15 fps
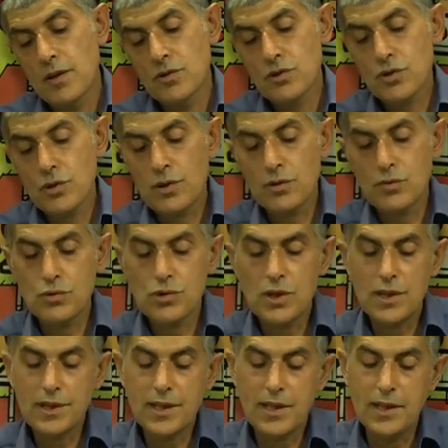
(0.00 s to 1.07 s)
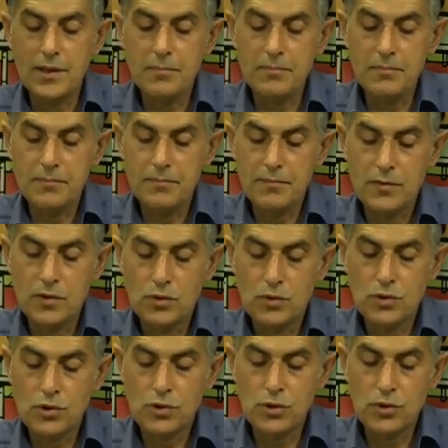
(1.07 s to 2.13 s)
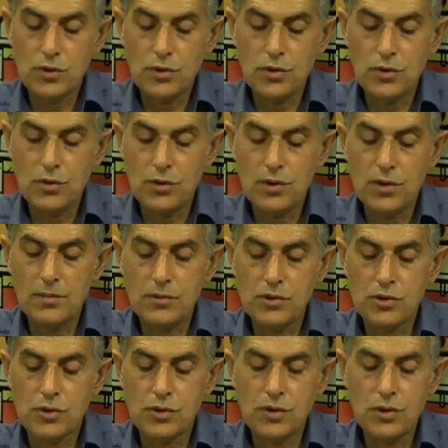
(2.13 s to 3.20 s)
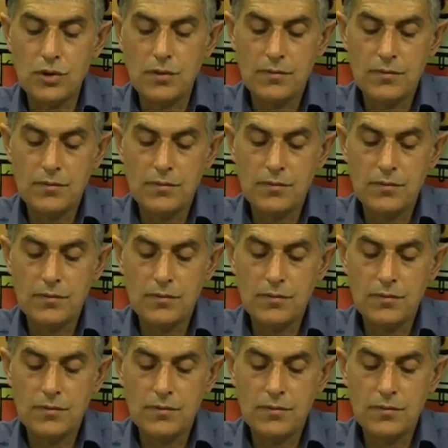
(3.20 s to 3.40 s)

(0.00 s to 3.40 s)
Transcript: Şöyle düzeltelim. Düzgünlük önemli çünkü.